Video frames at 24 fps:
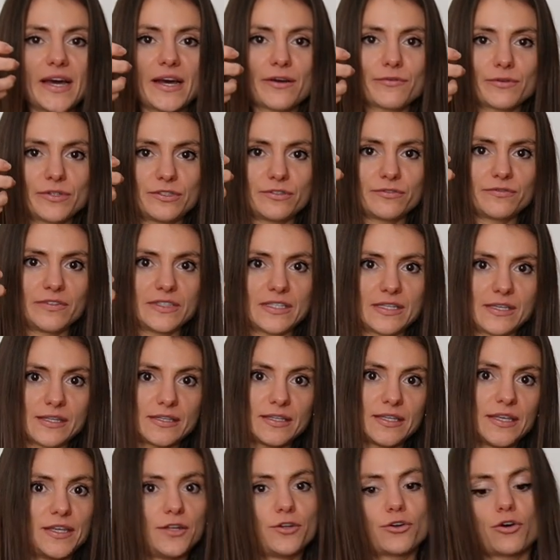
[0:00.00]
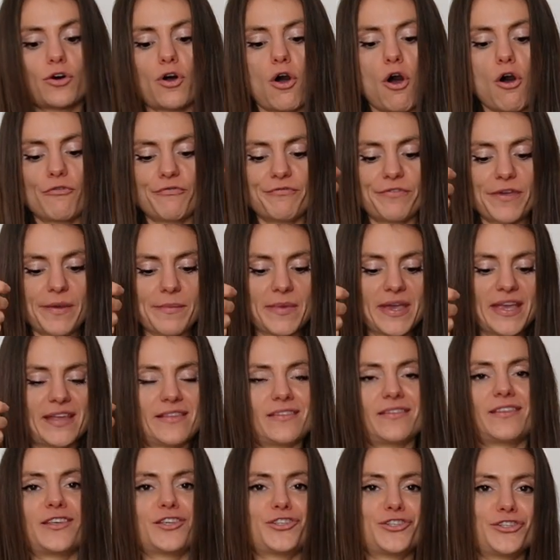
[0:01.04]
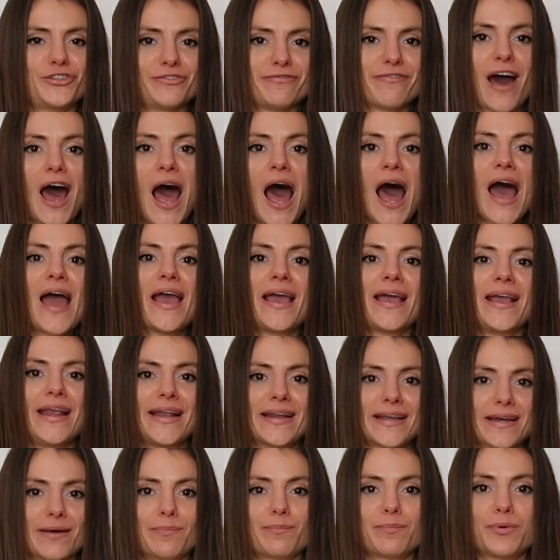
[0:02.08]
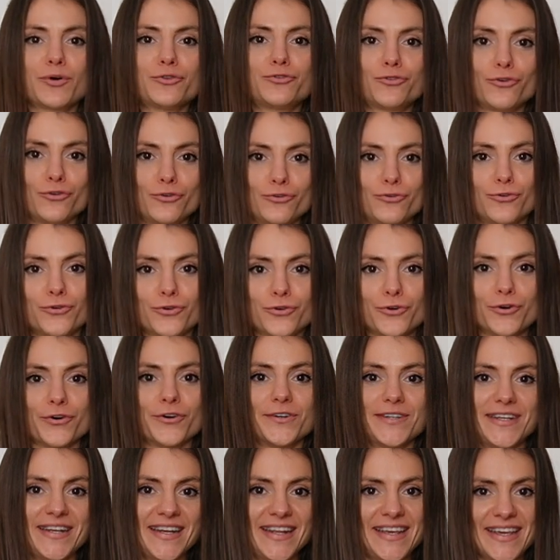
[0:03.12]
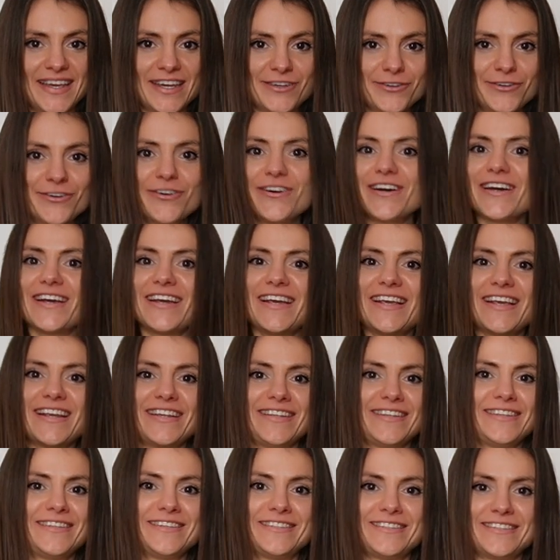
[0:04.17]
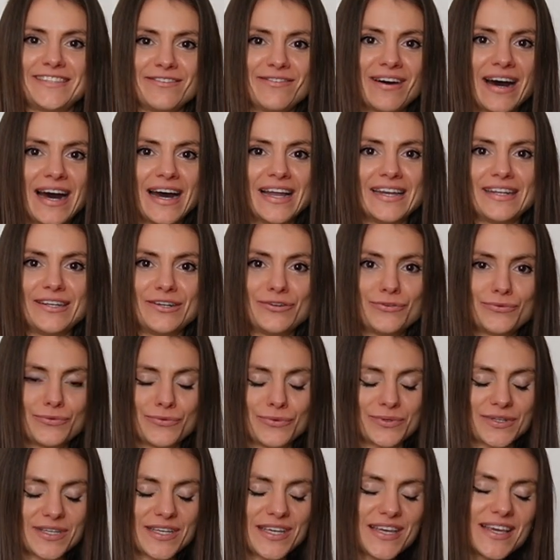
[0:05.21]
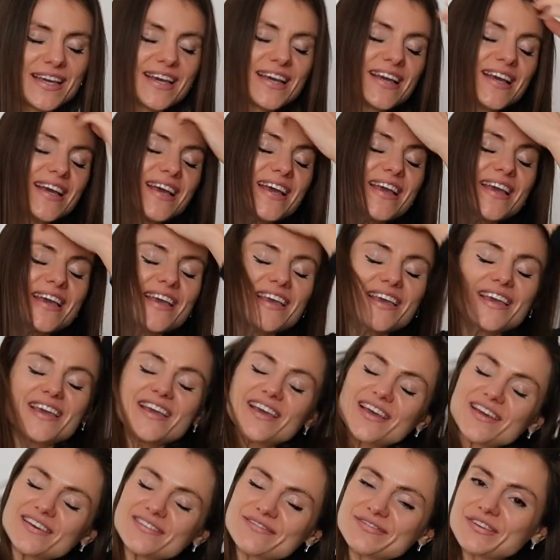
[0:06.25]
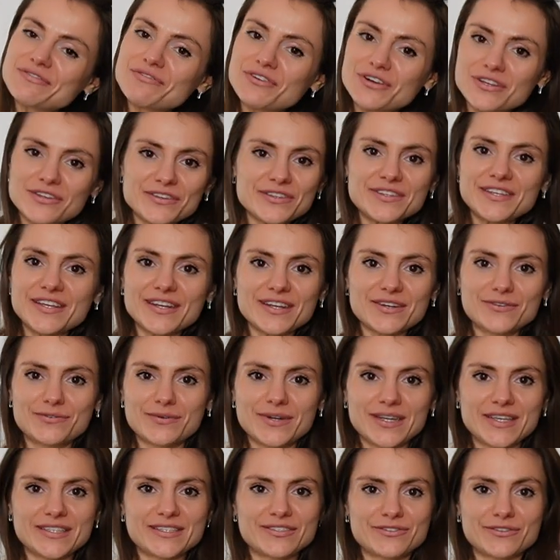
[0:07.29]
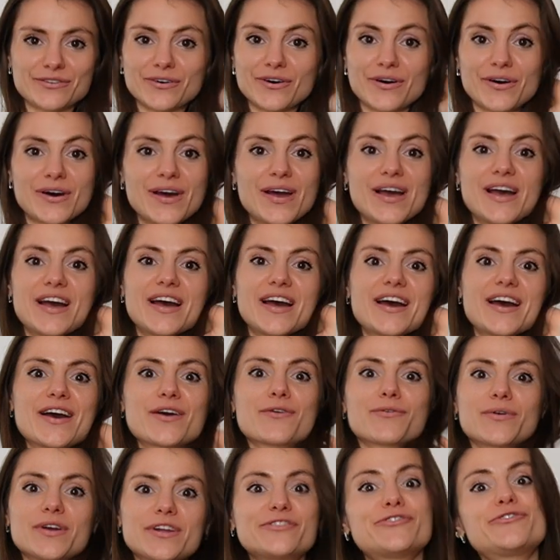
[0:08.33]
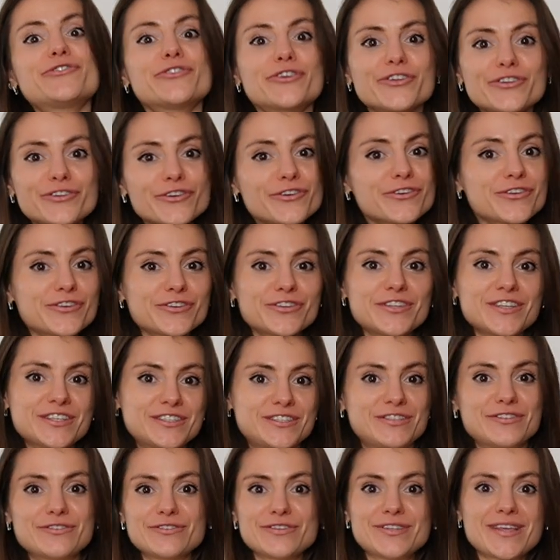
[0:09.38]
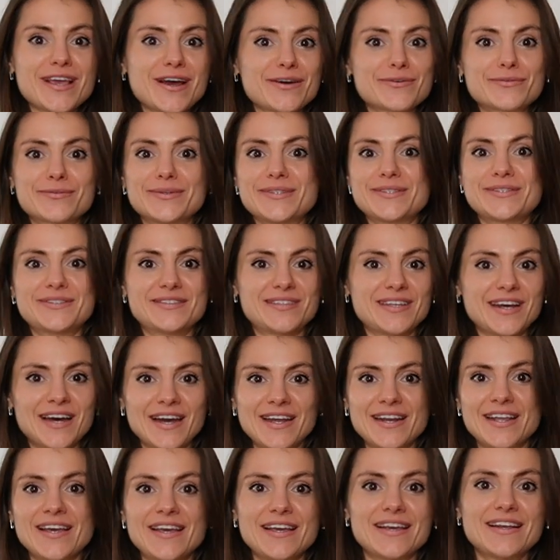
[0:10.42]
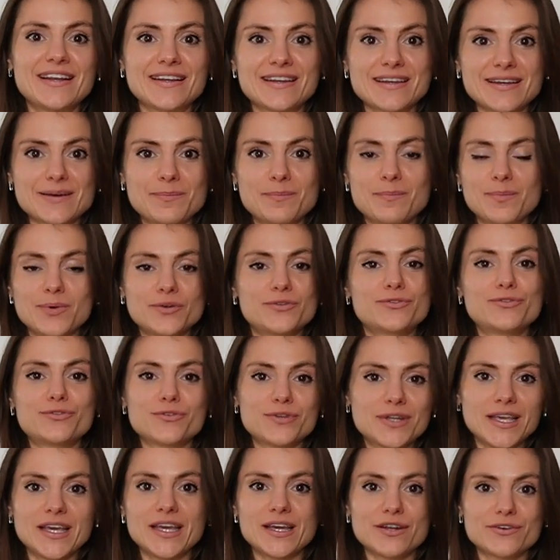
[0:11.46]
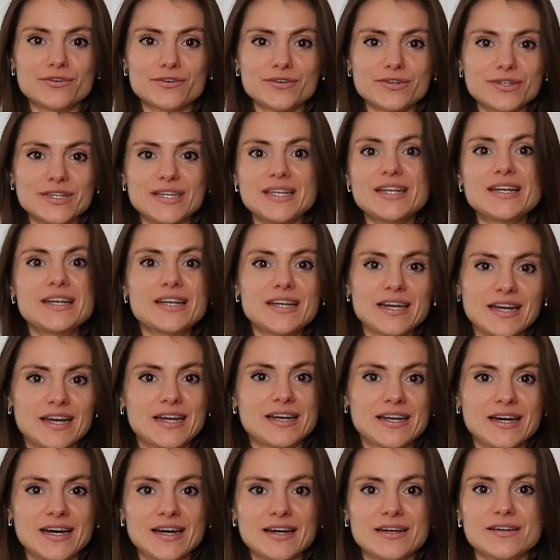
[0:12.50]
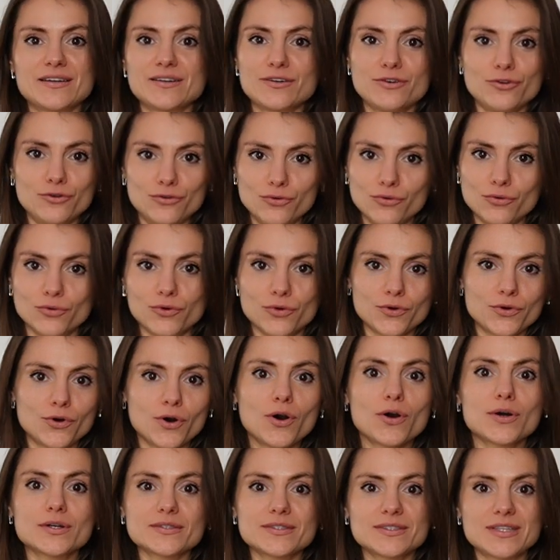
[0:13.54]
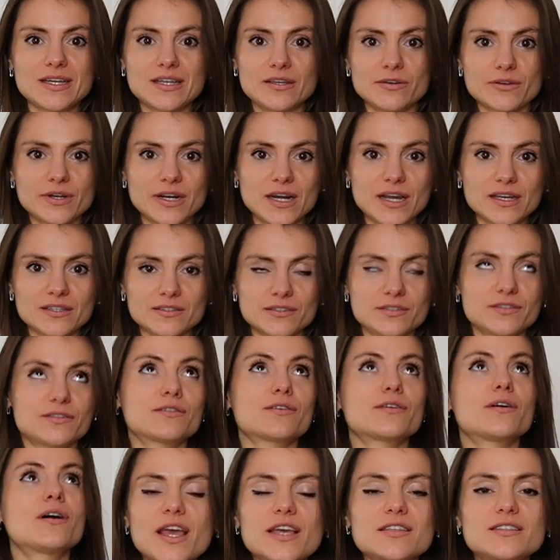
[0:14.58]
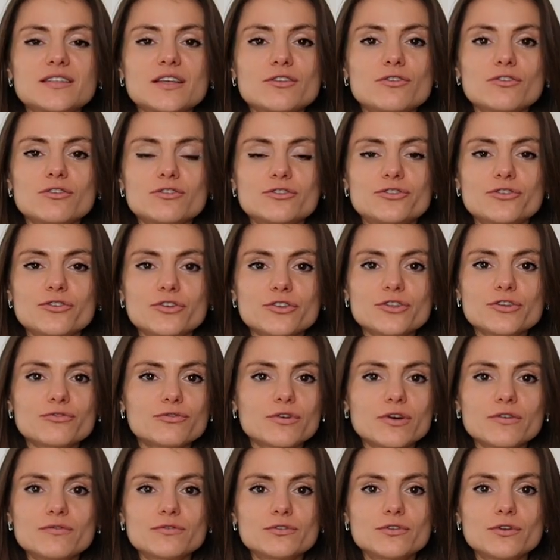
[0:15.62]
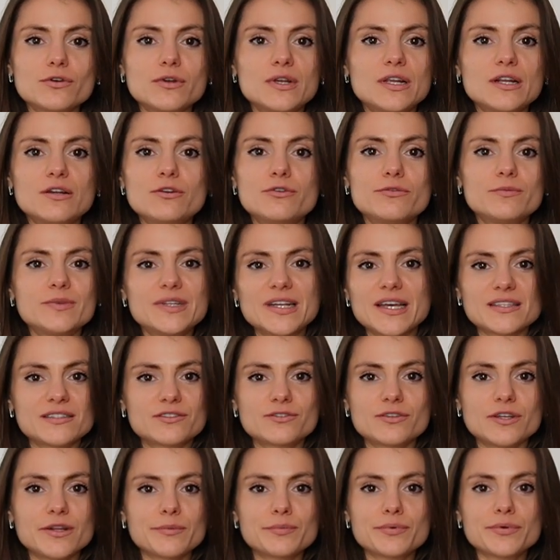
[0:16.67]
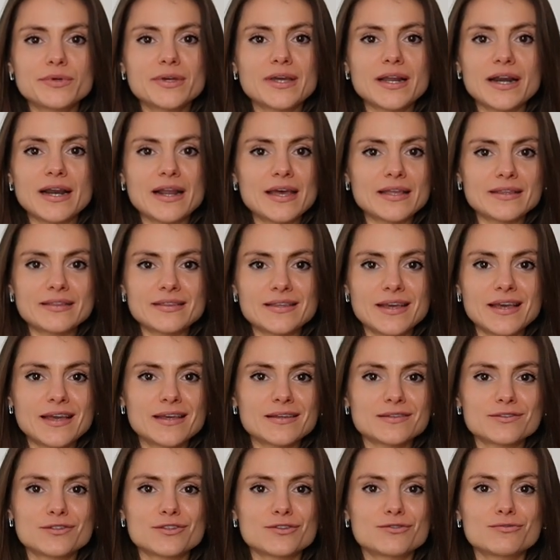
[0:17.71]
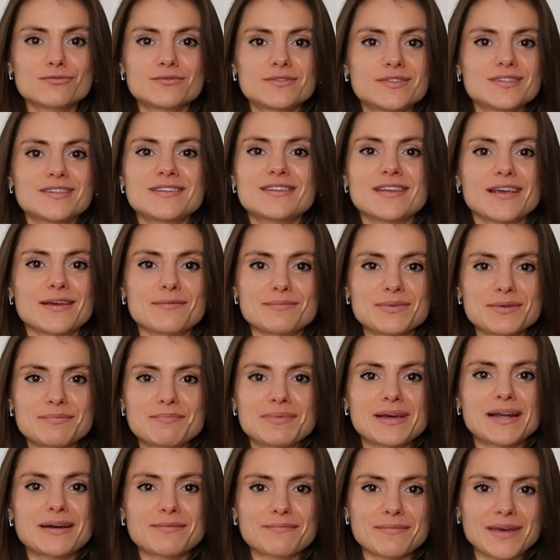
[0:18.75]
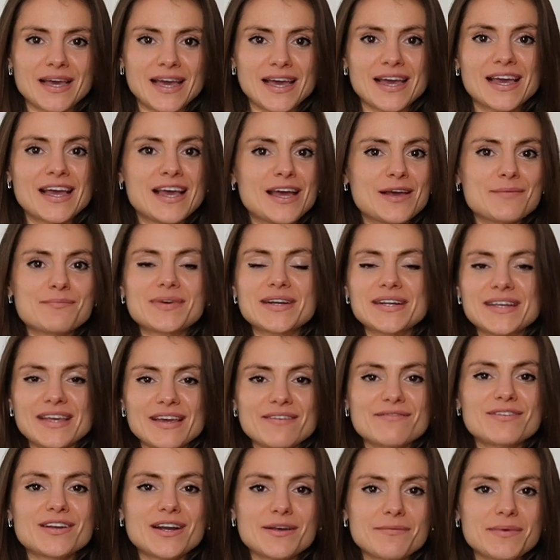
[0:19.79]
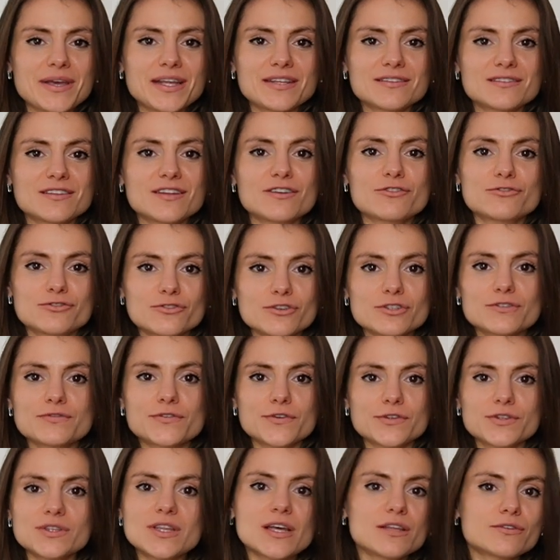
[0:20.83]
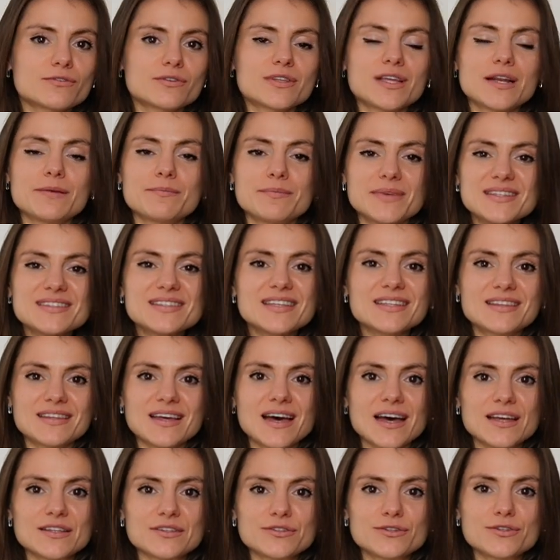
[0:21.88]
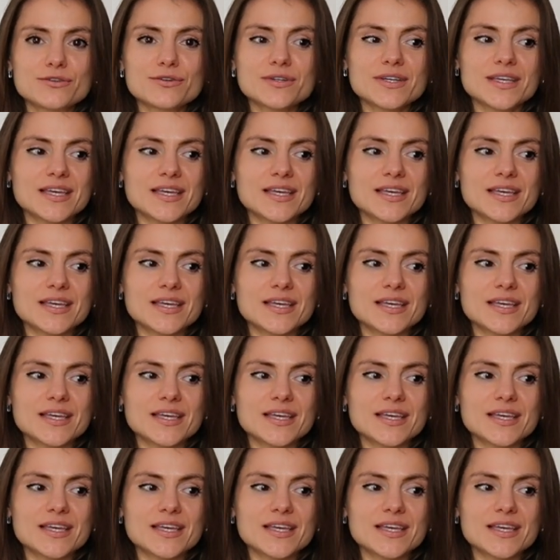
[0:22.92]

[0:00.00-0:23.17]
a questo vestitino ovviamente ci va il cappotto lungo nero e gli stivali lunghi e vi voglio dire questo Quel giorno che ho deciso di acquistare il cappotto nero in lana, lungo, taglio classico, è stato il giorno in cui ho avuto l'illuminazione più grande di tutti i tempi per me, perché veramente lo sto sfruttando talmente tanto